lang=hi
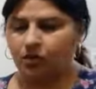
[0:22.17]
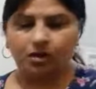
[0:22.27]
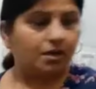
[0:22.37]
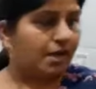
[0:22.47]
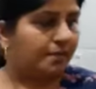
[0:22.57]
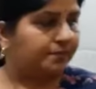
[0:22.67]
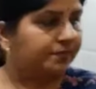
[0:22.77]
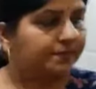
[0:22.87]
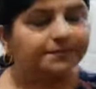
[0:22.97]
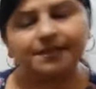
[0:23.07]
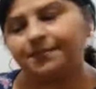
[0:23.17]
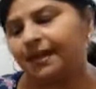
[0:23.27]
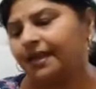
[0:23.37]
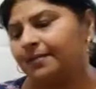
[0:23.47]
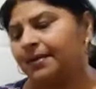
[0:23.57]
और अब सबसे
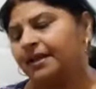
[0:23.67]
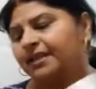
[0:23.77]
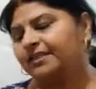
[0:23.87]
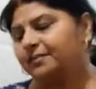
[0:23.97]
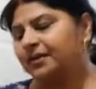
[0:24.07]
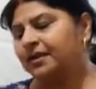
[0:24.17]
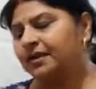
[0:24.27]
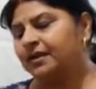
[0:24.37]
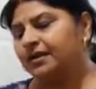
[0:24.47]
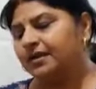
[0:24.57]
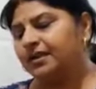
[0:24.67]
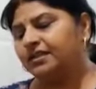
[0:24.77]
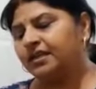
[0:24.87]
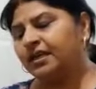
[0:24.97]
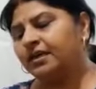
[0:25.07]
पहले मैं इसमें
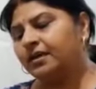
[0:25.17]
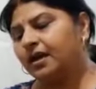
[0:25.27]
नीचे